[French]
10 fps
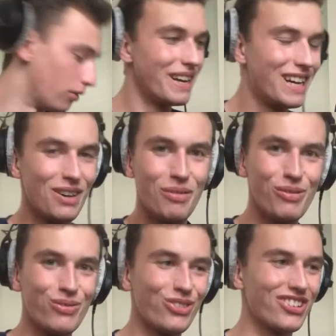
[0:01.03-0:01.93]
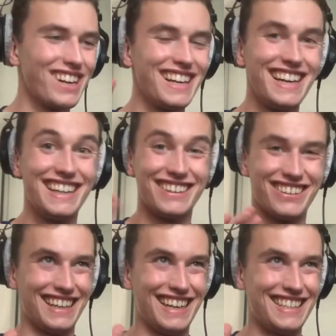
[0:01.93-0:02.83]
Mais comment vont-je, les gars
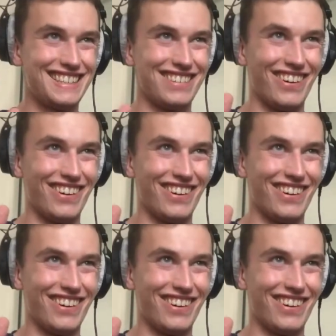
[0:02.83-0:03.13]
Attends, là, c'est